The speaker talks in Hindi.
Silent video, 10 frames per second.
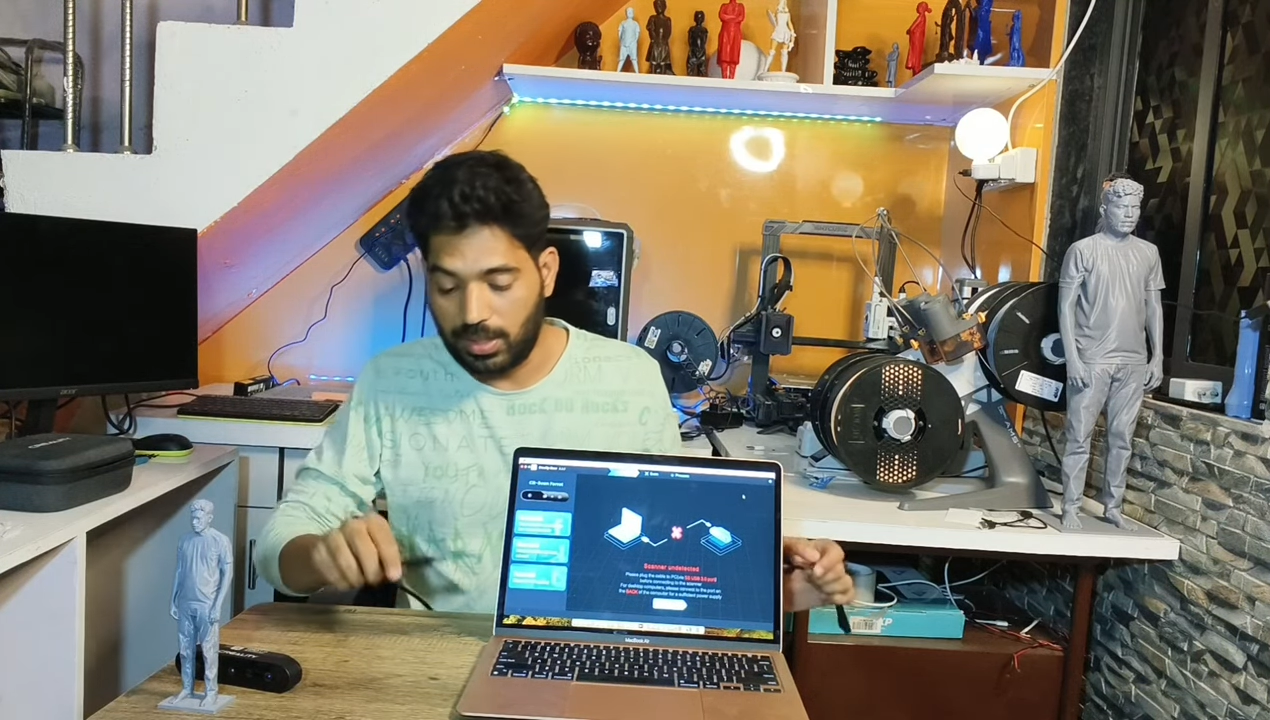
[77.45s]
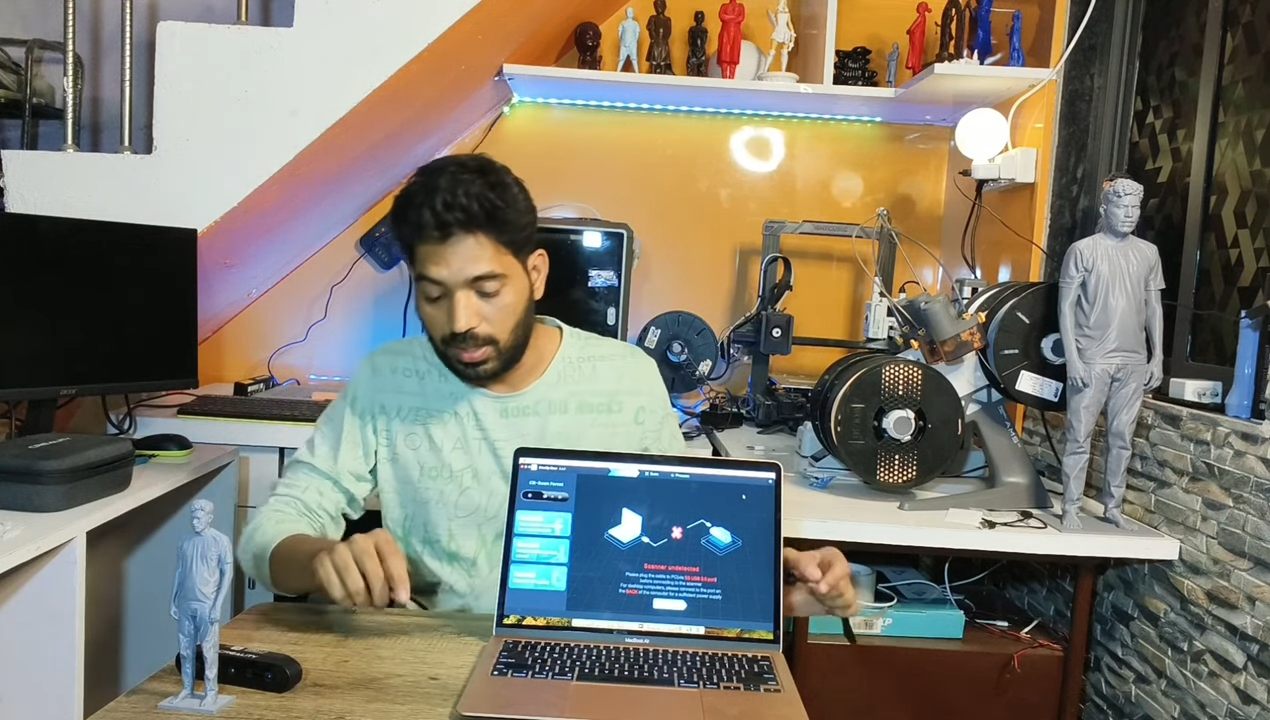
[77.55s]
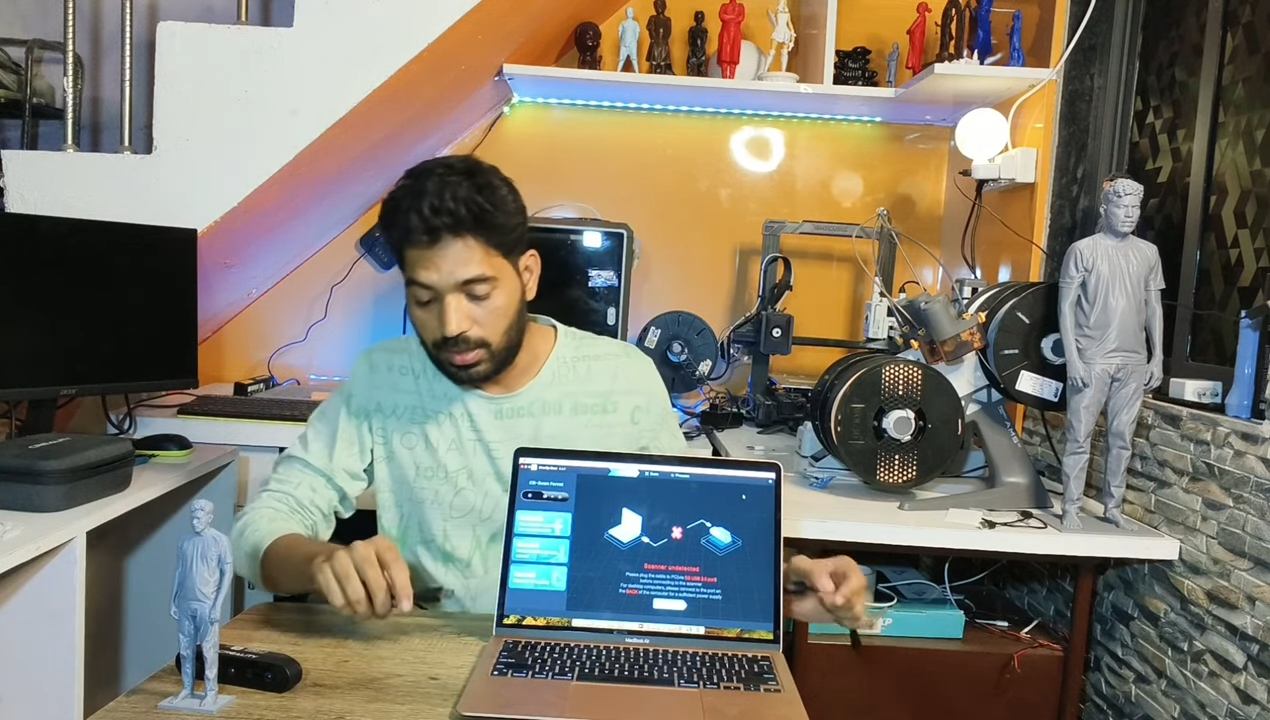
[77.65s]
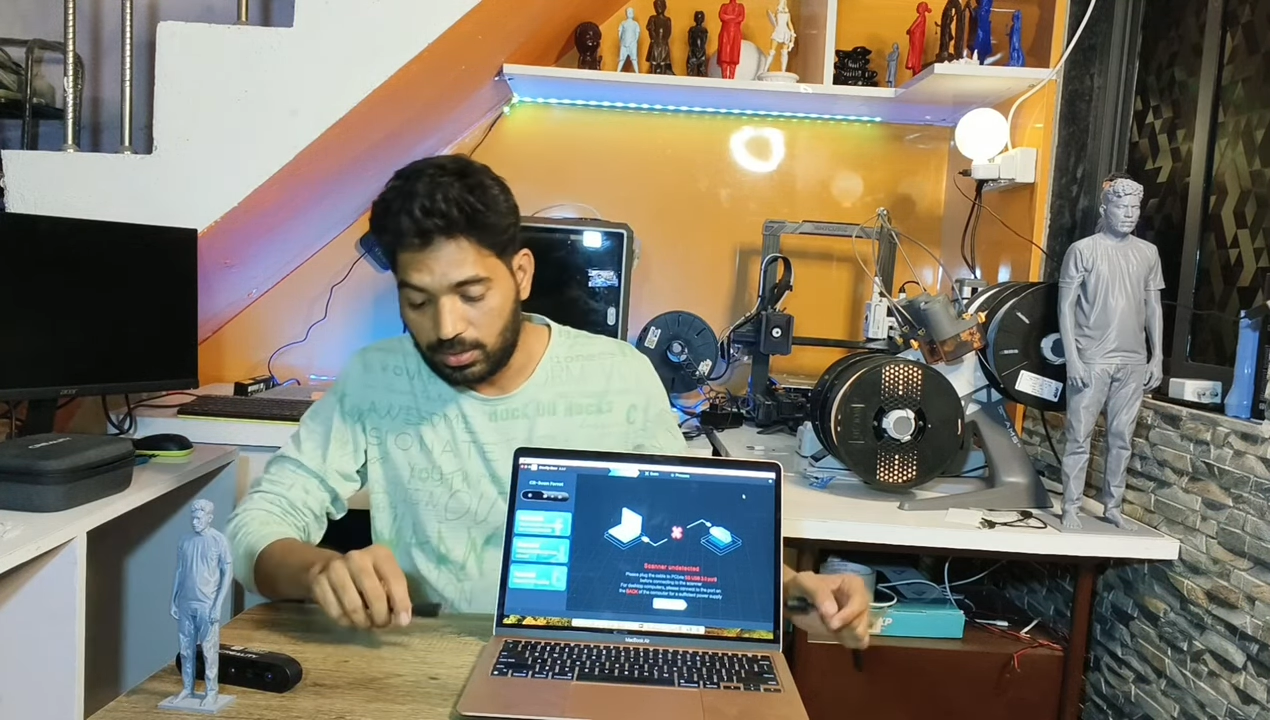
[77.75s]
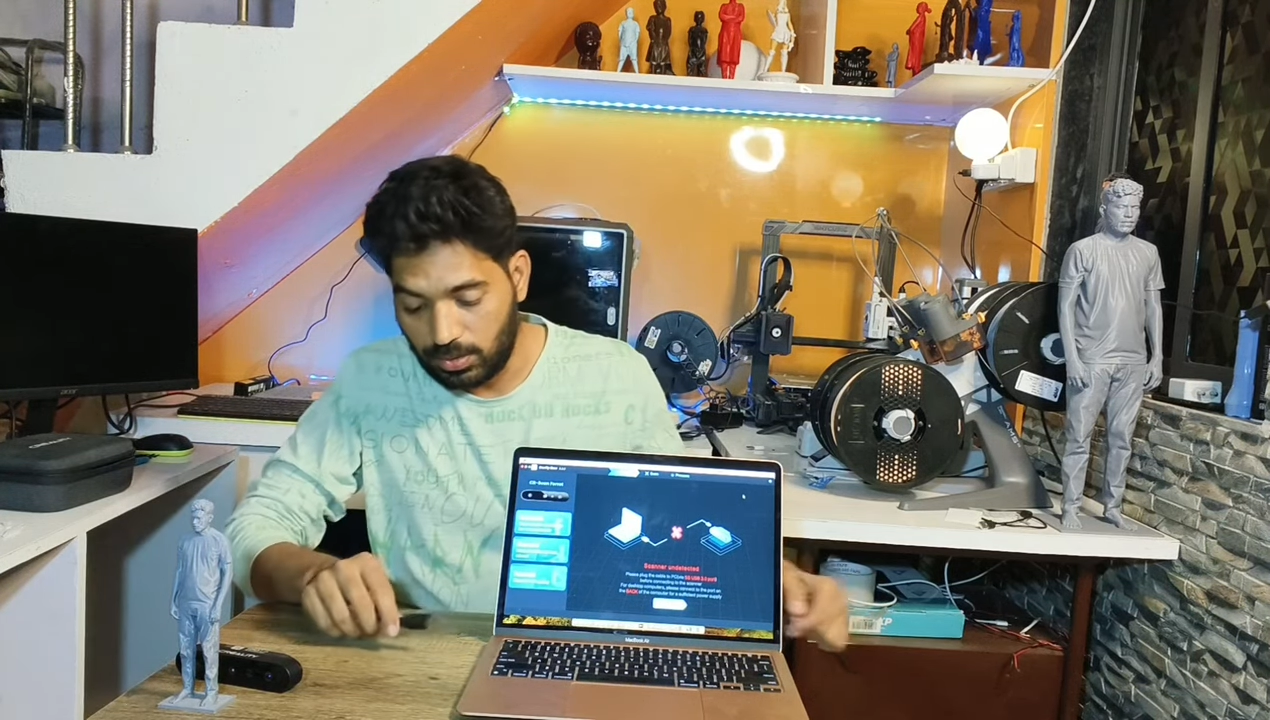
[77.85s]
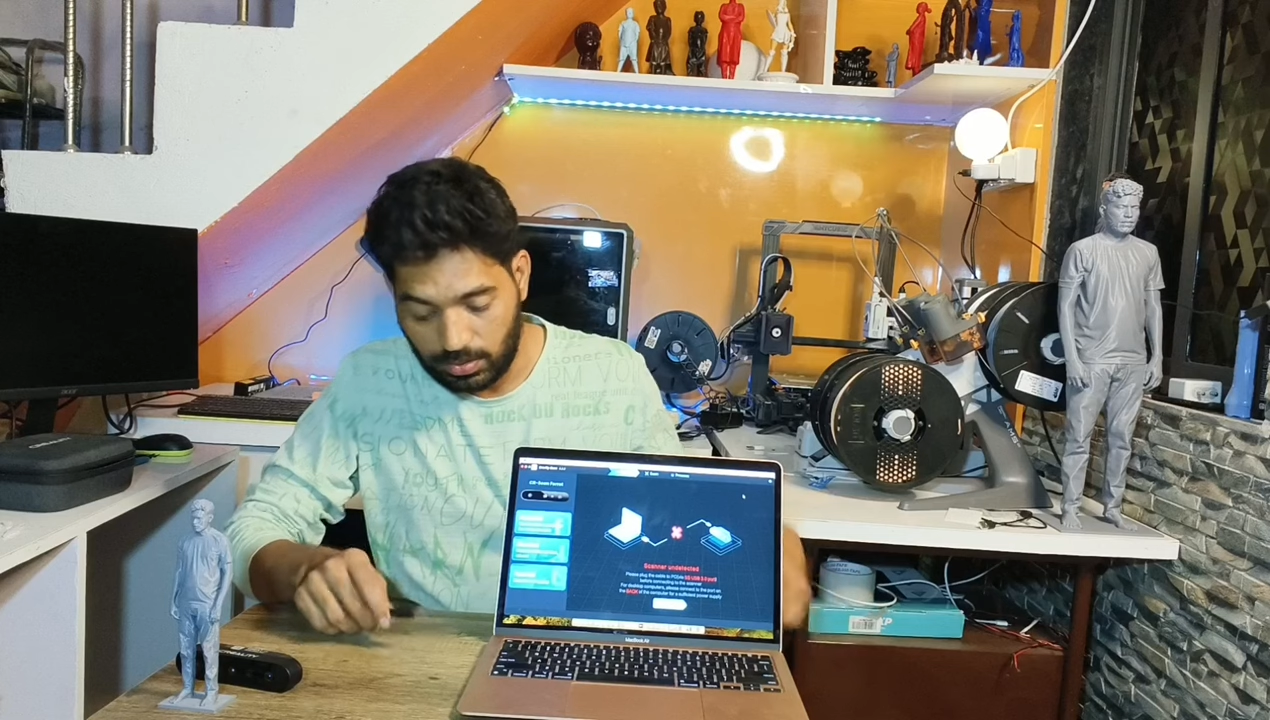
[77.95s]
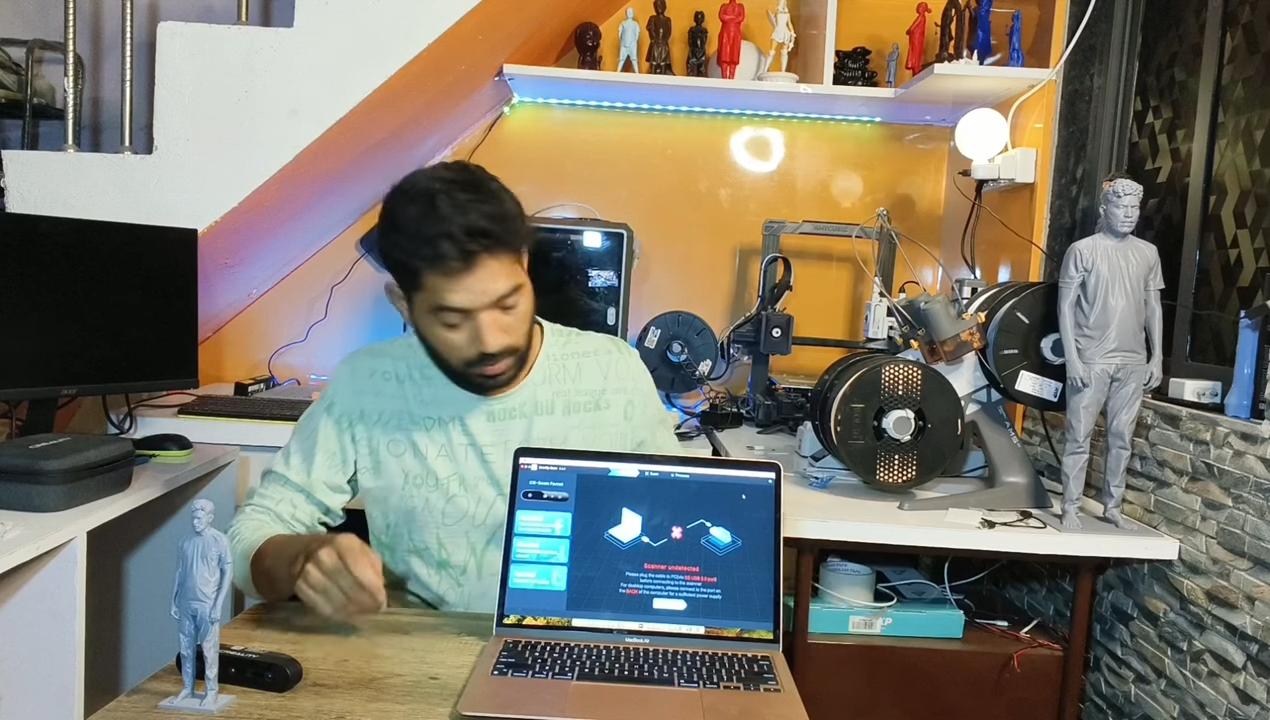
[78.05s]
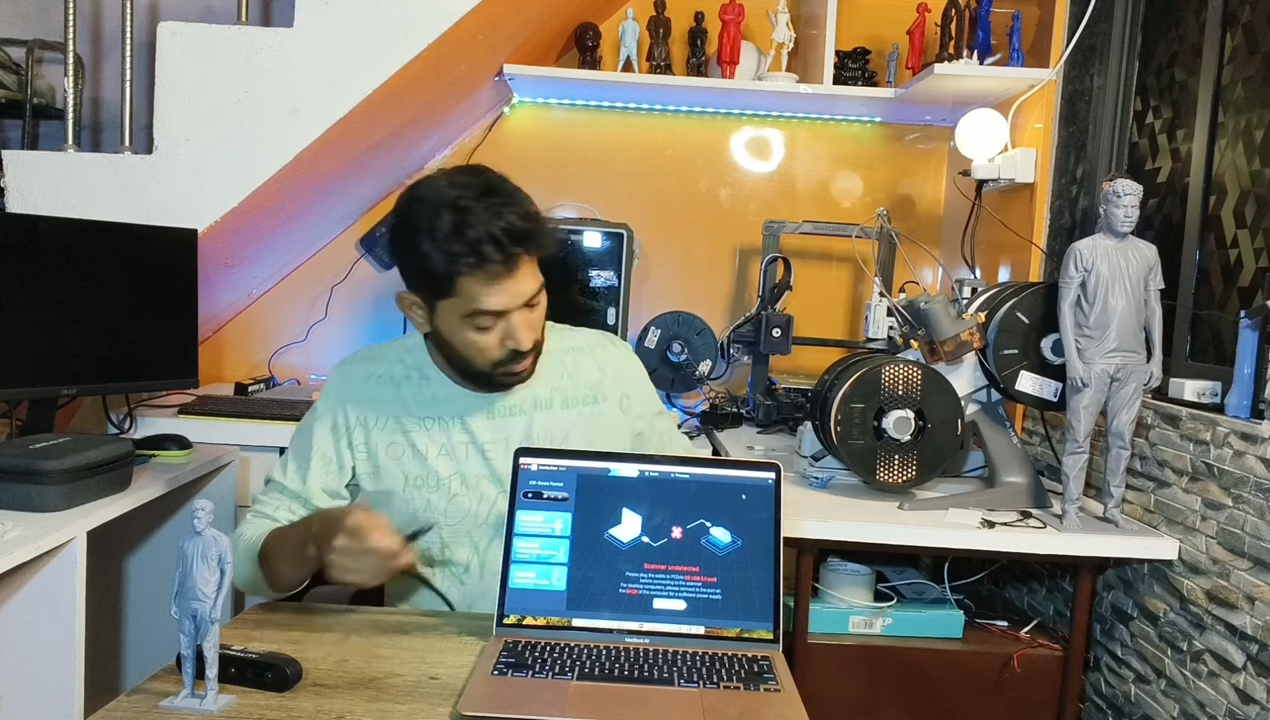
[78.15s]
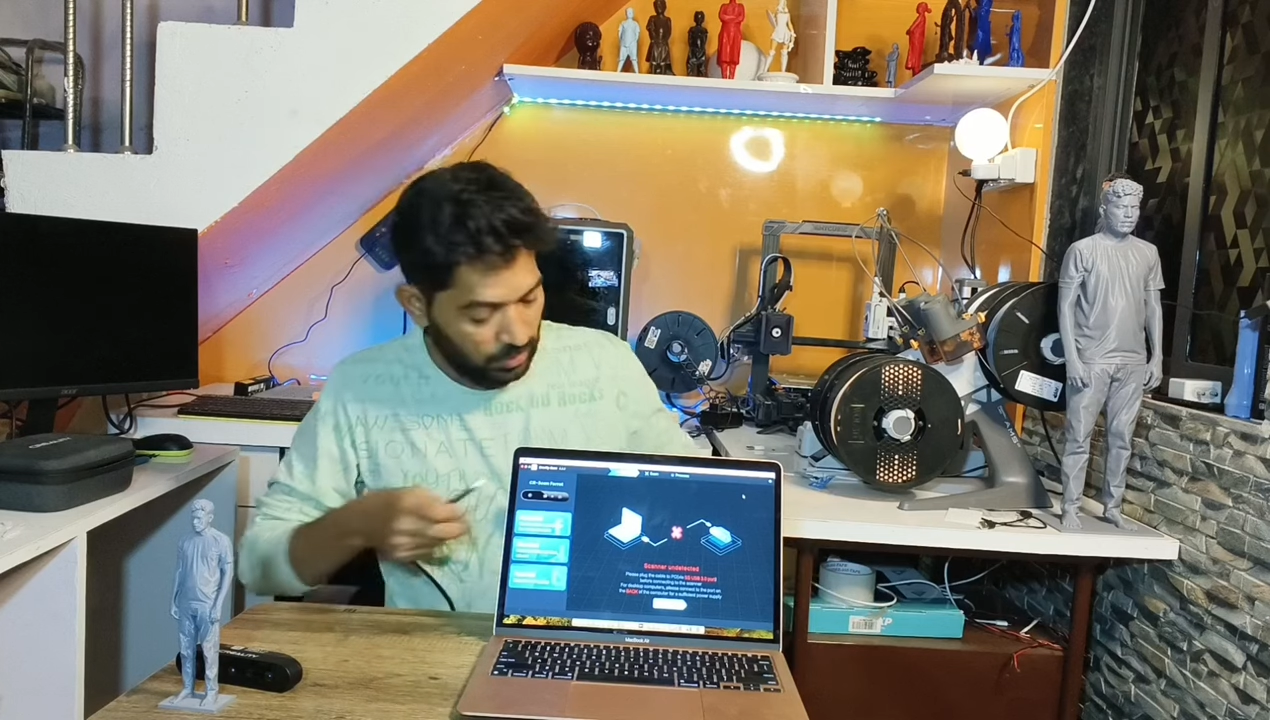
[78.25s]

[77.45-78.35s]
जाएगा सो so,